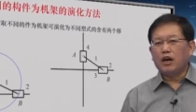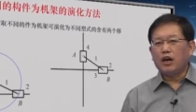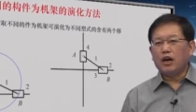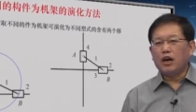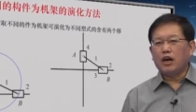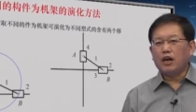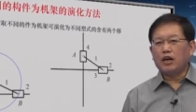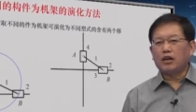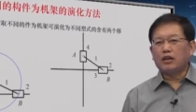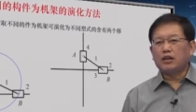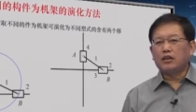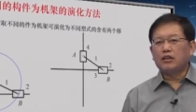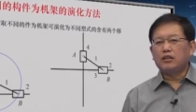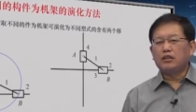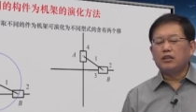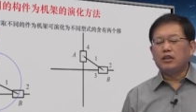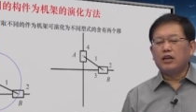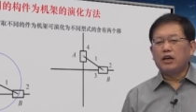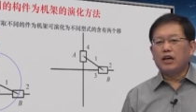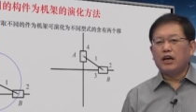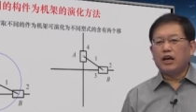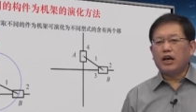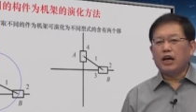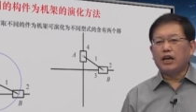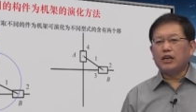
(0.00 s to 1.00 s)
二，
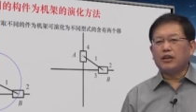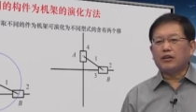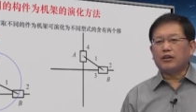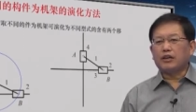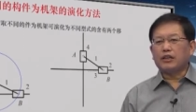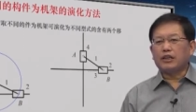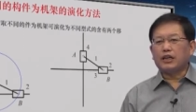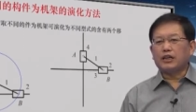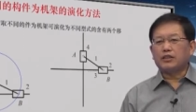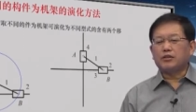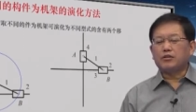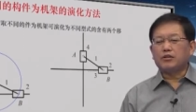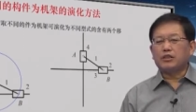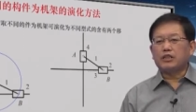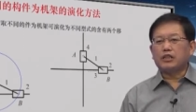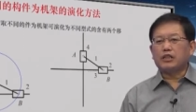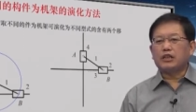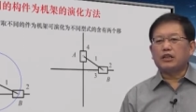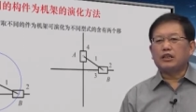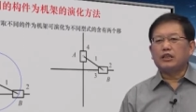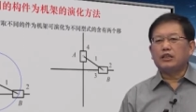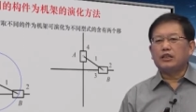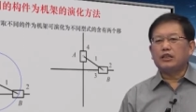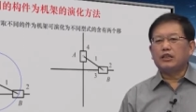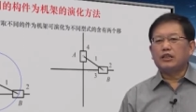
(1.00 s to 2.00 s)
还有一个呢就
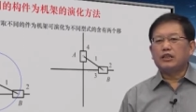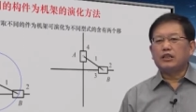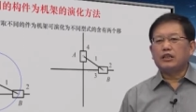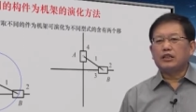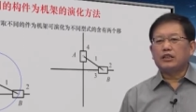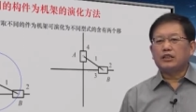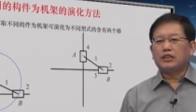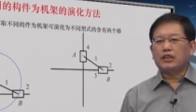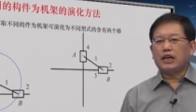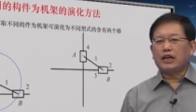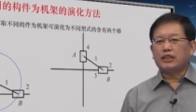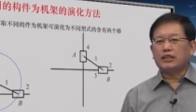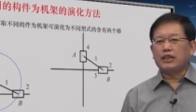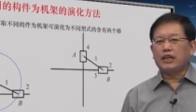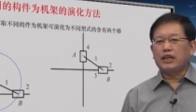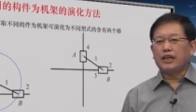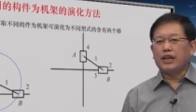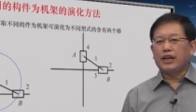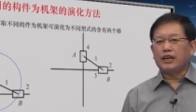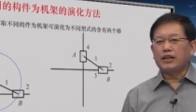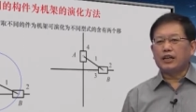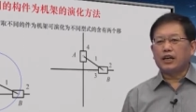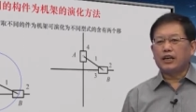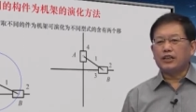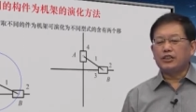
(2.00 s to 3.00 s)
是它的
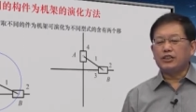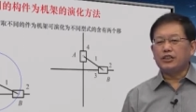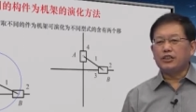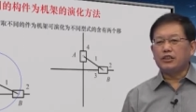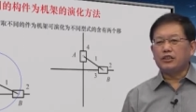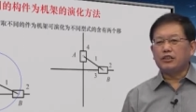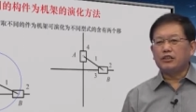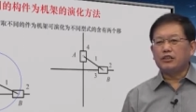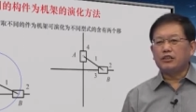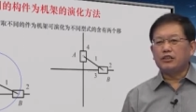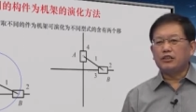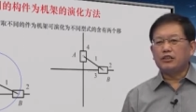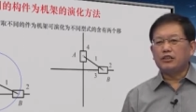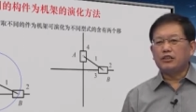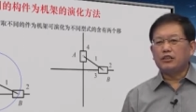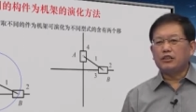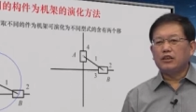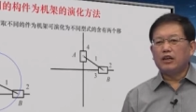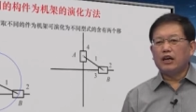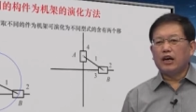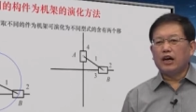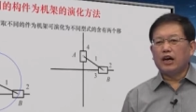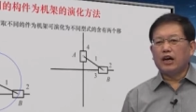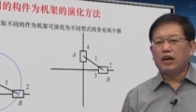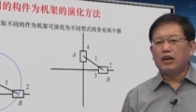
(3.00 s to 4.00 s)
连杆一
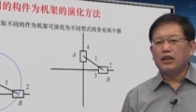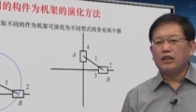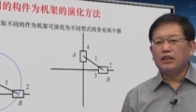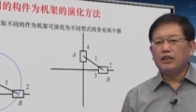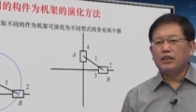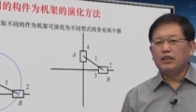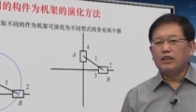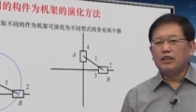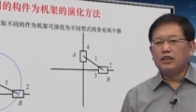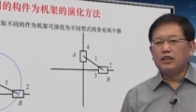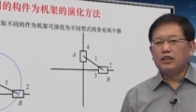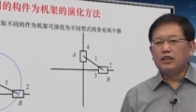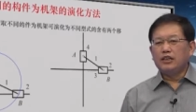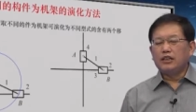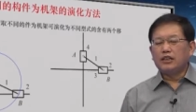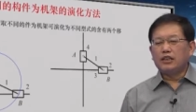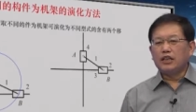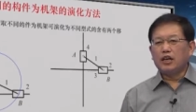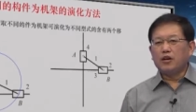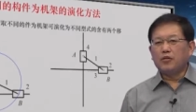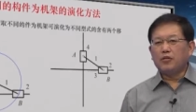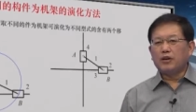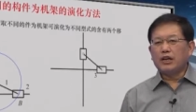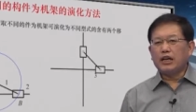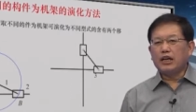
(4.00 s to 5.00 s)
啊。
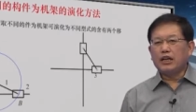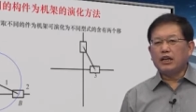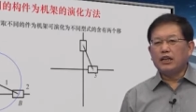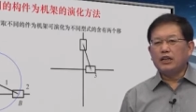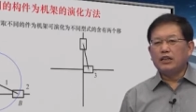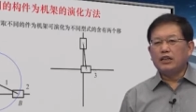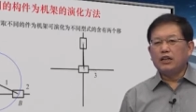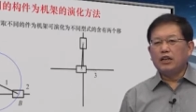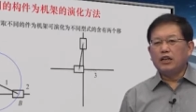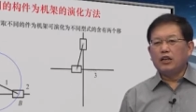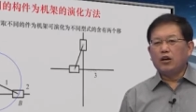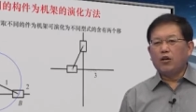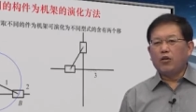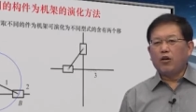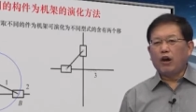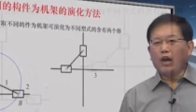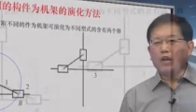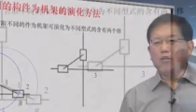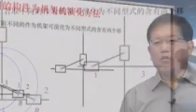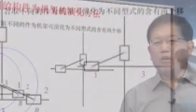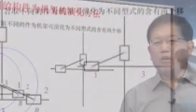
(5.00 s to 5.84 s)
那我们看滑